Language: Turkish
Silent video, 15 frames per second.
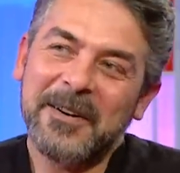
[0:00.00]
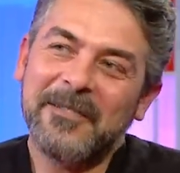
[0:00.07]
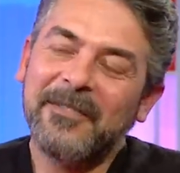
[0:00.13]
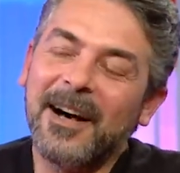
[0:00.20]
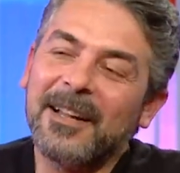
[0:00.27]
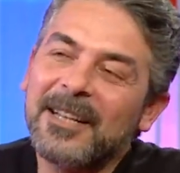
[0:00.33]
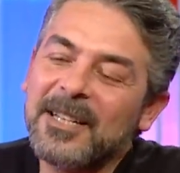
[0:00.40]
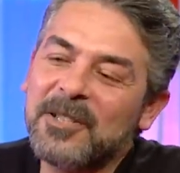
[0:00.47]

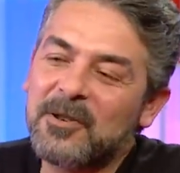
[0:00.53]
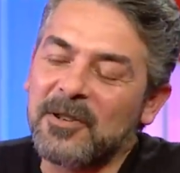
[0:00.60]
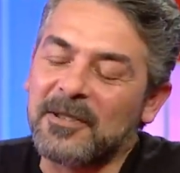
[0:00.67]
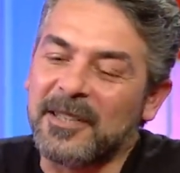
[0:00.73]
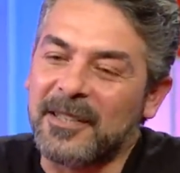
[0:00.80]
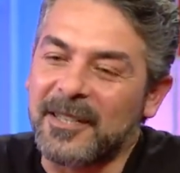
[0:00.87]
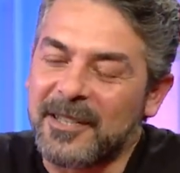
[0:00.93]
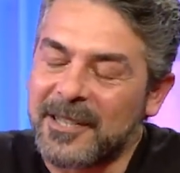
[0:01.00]
Vallahi çok
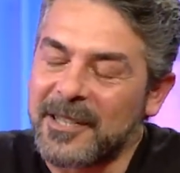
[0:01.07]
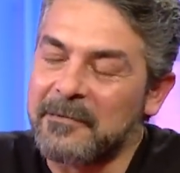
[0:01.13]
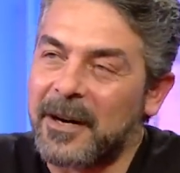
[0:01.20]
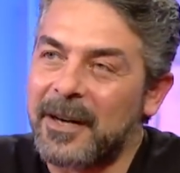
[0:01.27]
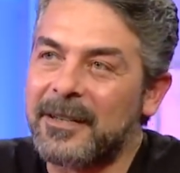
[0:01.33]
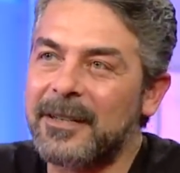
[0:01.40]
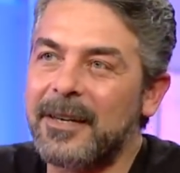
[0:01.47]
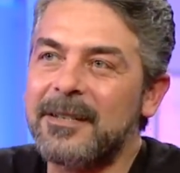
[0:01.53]
didiştiğim
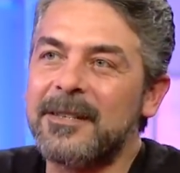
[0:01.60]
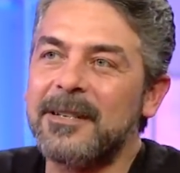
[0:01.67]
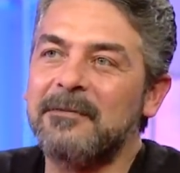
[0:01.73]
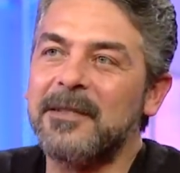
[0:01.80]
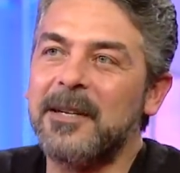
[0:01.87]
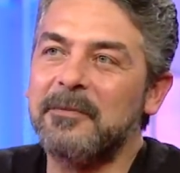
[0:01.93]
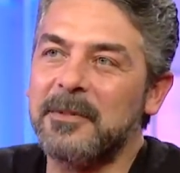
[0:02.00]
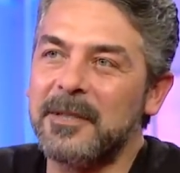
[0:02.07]

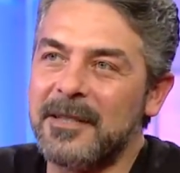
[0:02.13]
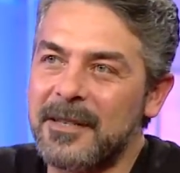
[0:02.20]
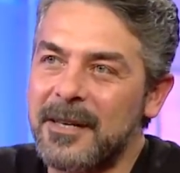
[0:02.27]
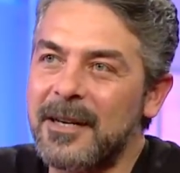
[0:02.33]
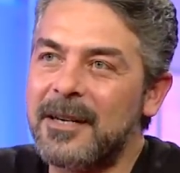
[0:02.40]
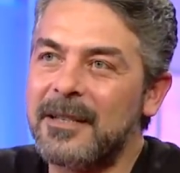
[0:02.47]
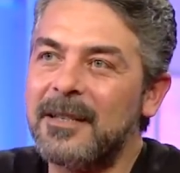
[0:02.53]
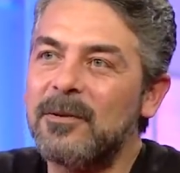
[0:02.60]
arkadaşlarımdan birisi.
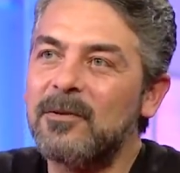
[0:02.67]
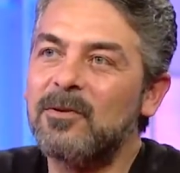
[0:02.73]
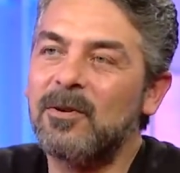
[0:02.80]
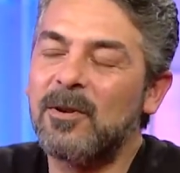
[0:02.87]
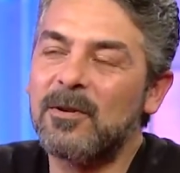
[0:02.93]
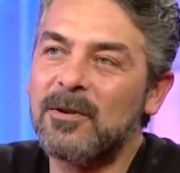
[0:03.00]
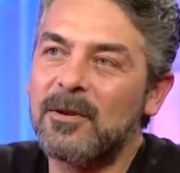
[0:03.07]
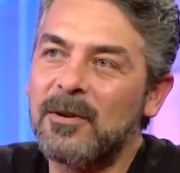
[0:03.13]
Hakikaten o
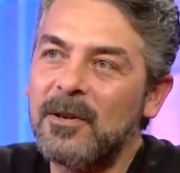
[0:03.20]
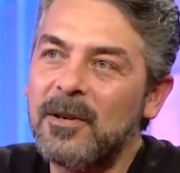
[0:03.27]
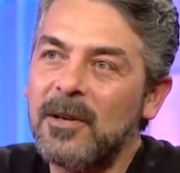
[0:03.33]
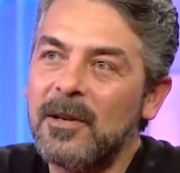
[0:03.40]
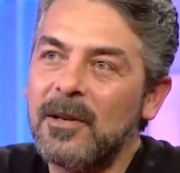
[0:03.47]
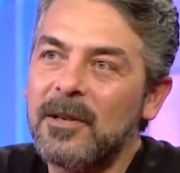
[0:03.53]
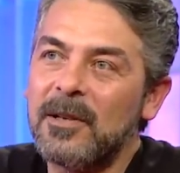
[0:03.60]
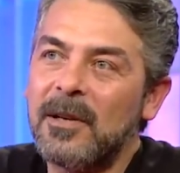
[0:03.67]
doğru. Bence
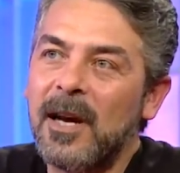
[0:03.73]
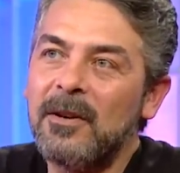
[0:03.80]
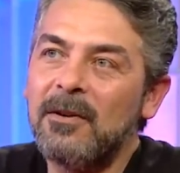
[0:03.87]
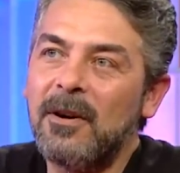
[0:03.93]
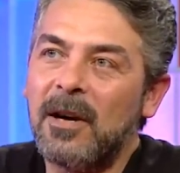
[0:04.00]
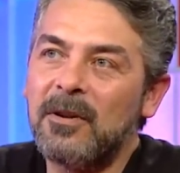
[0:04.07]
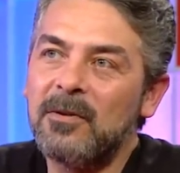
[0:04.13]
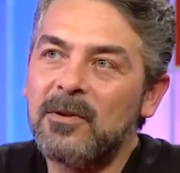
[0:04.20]
tekim. Yani
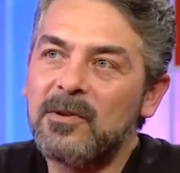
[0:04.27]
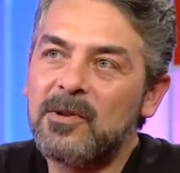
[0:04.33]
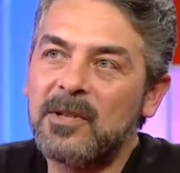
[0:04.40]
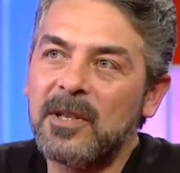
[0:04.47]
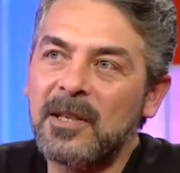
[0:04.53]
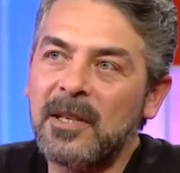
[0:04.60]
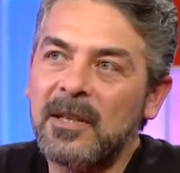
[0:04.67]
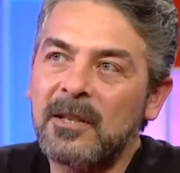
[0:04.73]
o
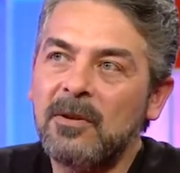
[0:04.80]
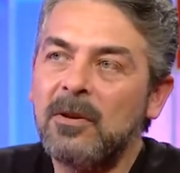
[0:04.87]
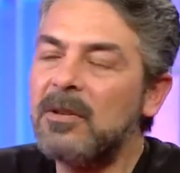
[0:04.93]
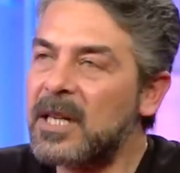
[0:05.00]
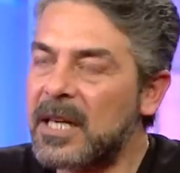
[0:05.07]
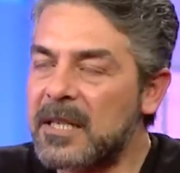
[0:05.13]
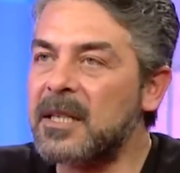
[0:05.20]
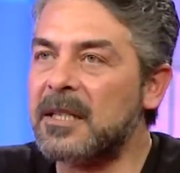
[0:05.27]
anonstaki
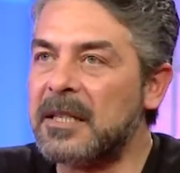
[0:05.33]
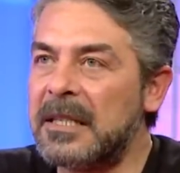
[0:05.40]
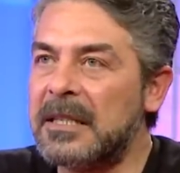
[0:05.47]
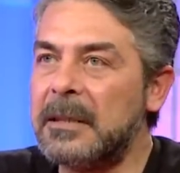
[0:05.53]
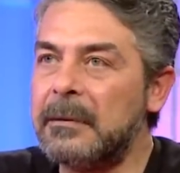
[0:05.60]
yok gerçekten